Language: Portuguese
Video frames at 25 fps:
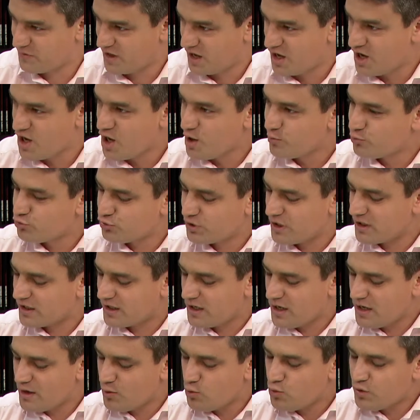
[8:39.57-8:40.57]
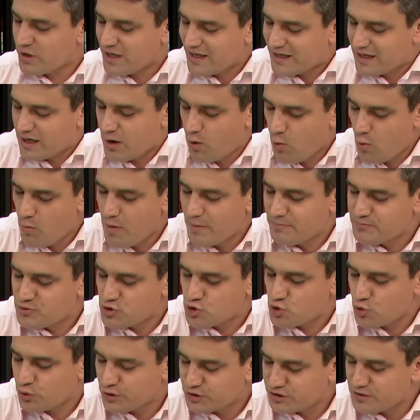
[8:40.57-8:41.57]
Uhum. Porque é que é, o que é que é uma
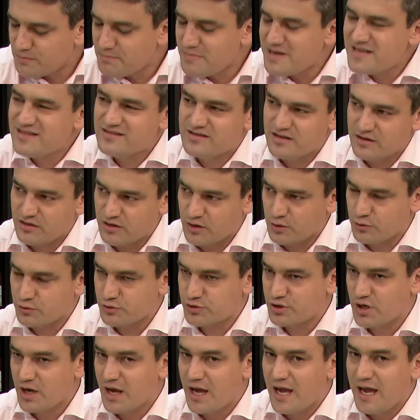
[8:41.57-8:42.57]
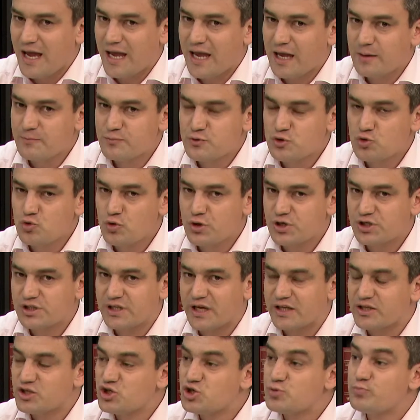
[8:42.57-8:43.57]
pessoa temente a Deus? É a pessoa que
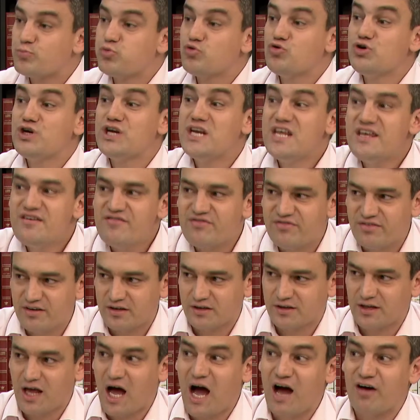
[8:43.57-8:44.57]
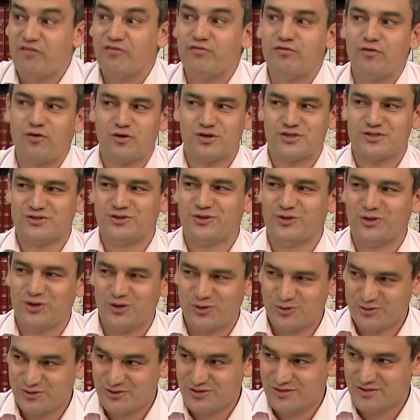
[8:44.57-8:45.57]
está disponível à voz de
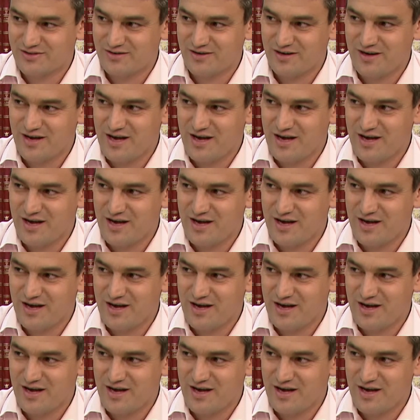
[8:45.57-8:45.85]
Deus.